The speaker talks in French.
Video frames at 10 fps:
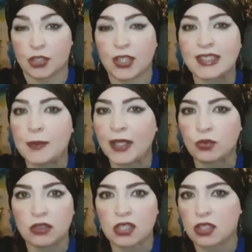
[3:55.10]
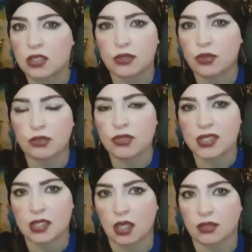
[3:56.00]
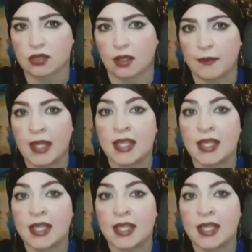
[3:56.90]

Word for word: Ne restez pas tout le temps dans le silence, hein.